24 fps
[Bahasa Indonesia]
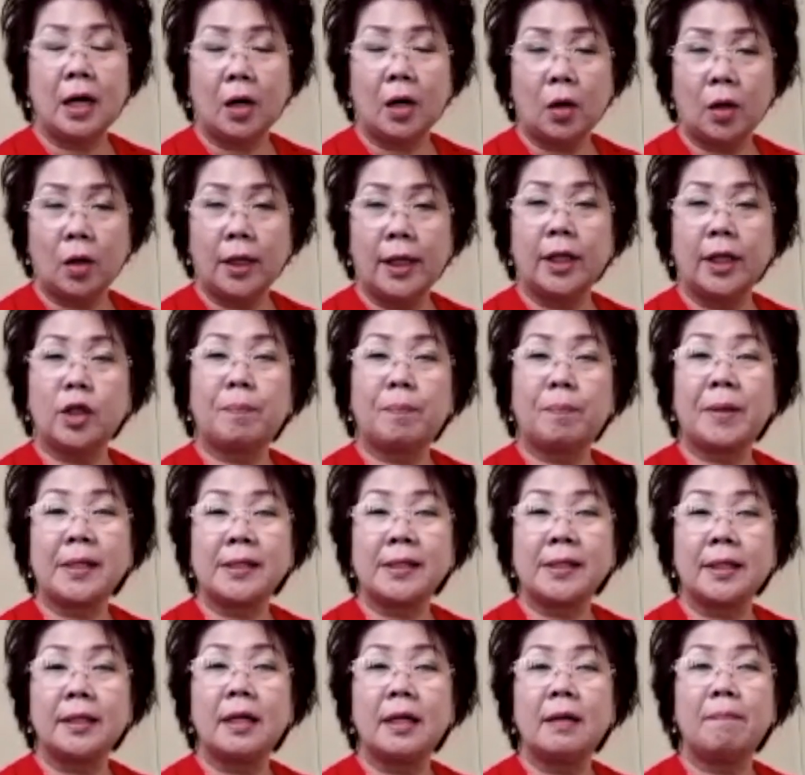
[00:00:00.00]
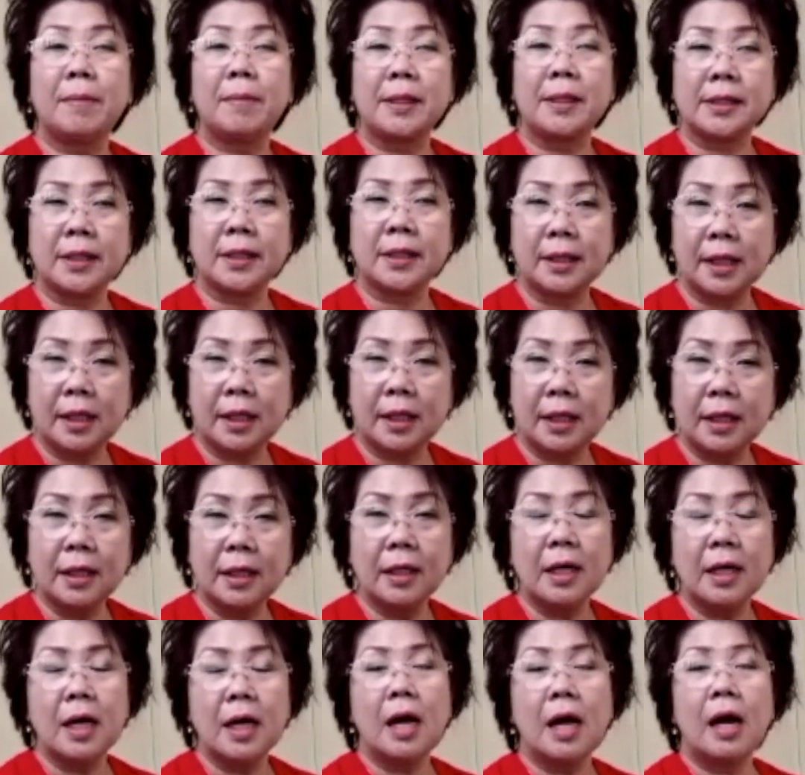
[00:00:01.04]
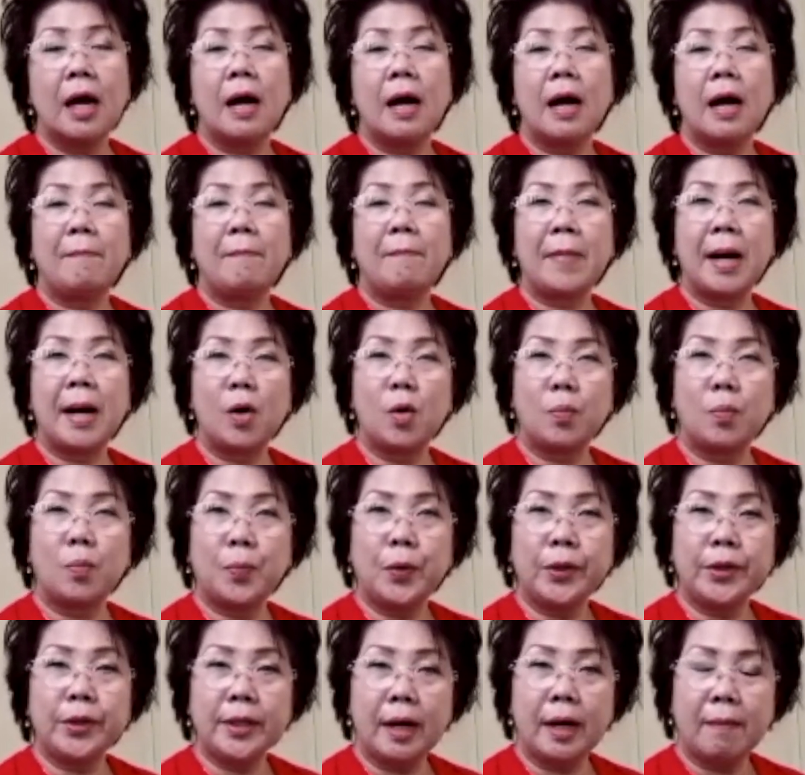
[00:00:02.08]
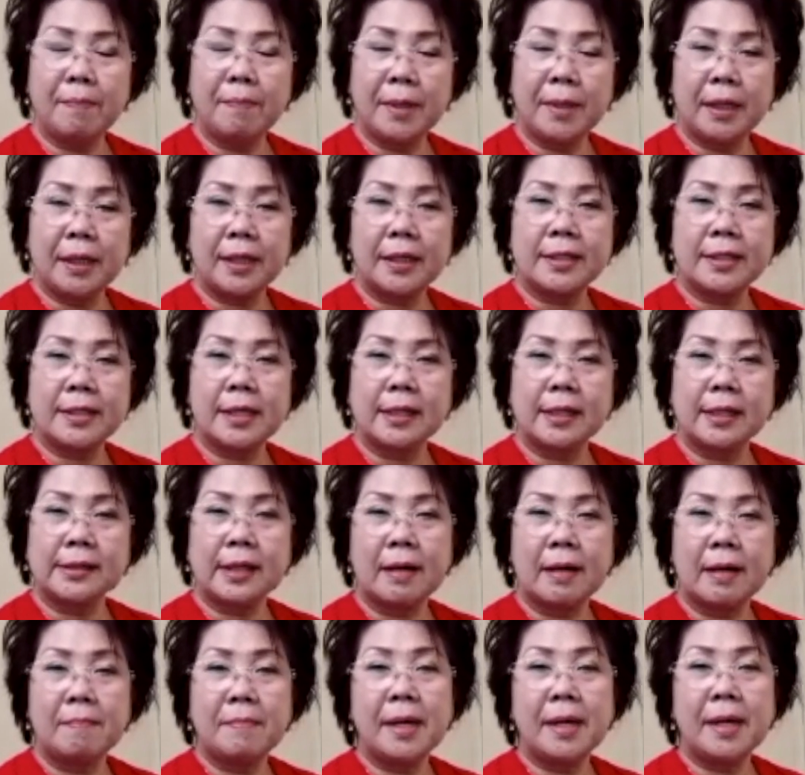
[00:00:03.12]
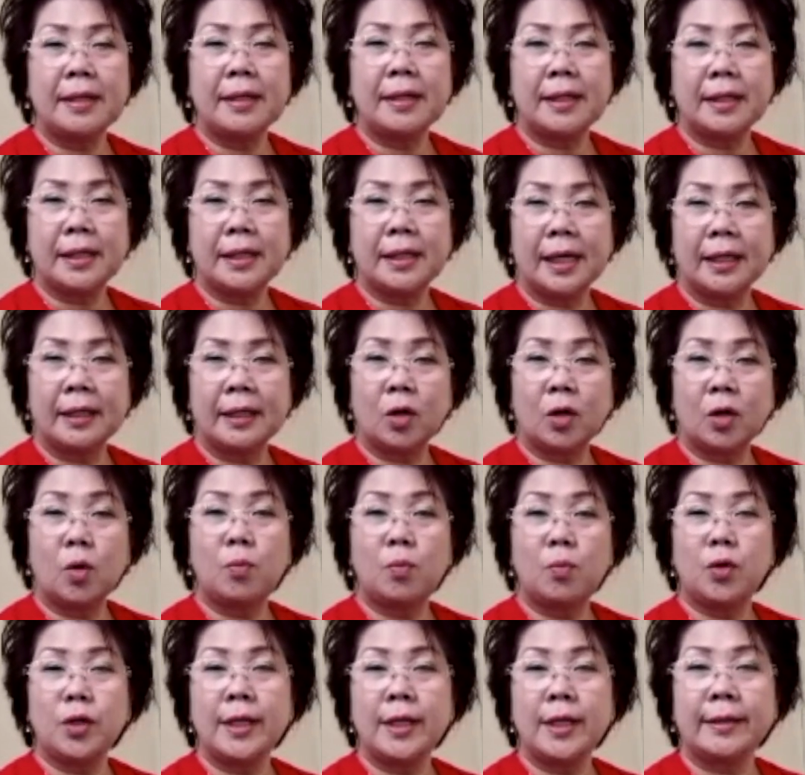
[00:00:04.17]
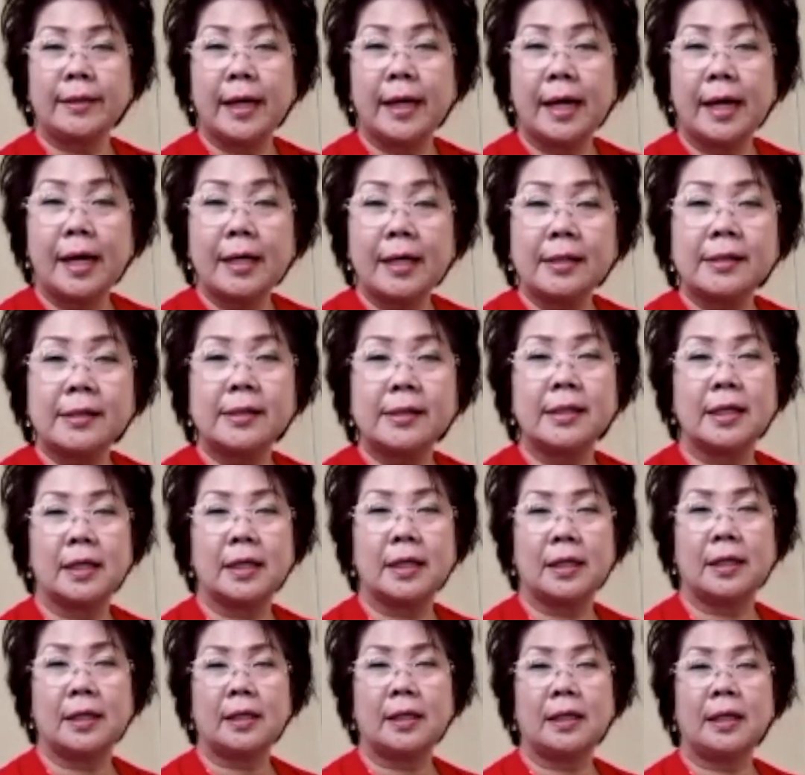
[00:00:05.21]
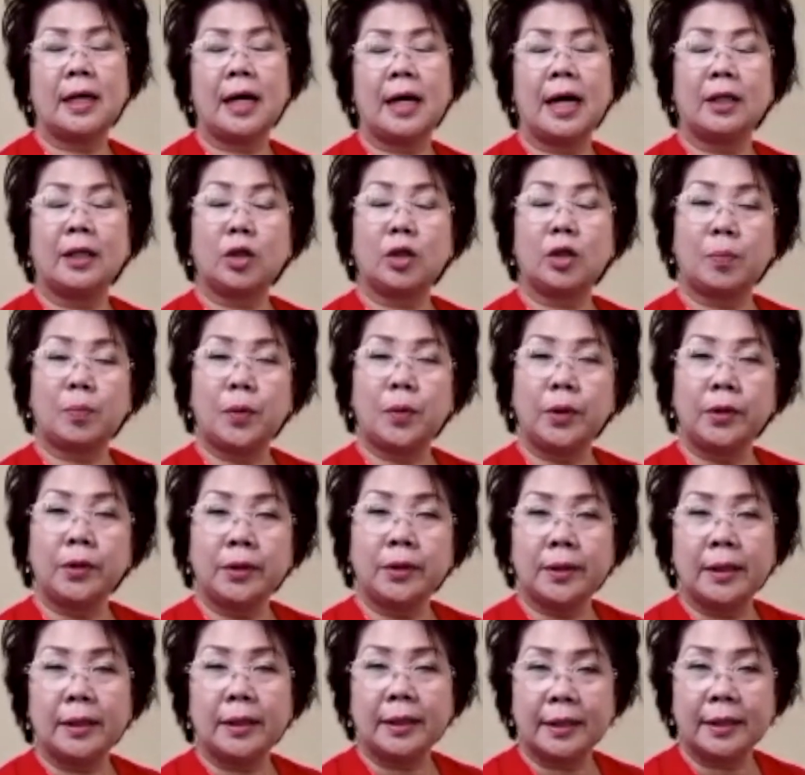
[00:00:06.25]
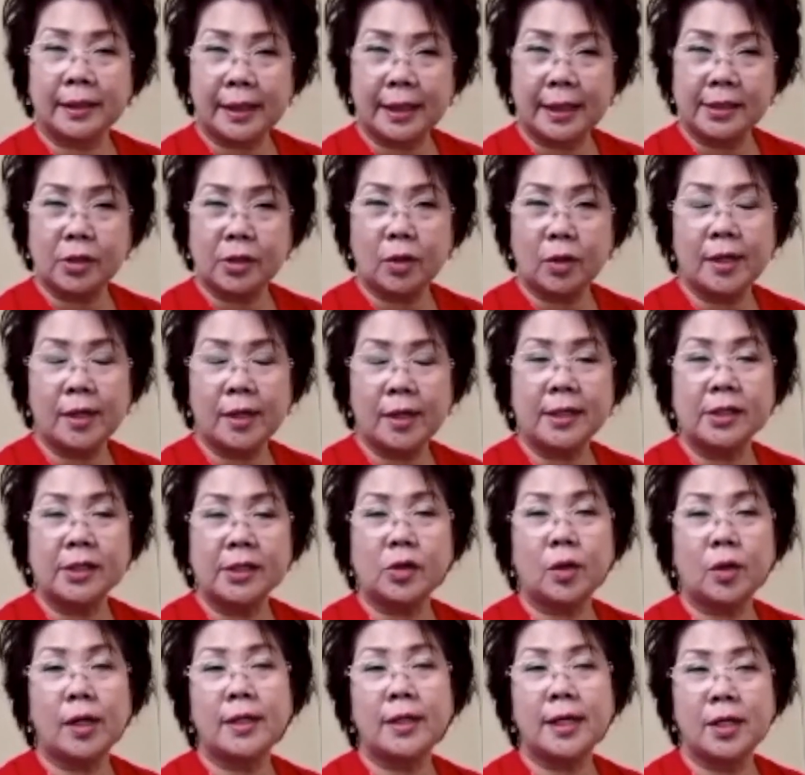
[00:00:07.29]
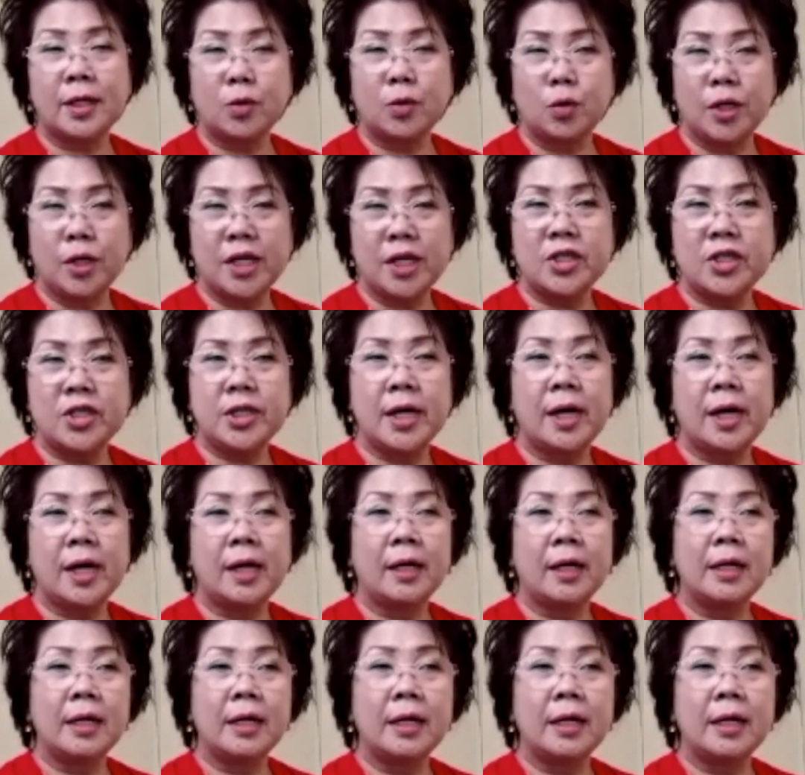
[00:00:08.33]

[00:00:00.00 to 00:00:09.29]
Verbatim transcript: oleh to personal personal maupun yang bekerja sama dengan komunitas uh, ataupun restoran-restoran Indonesia.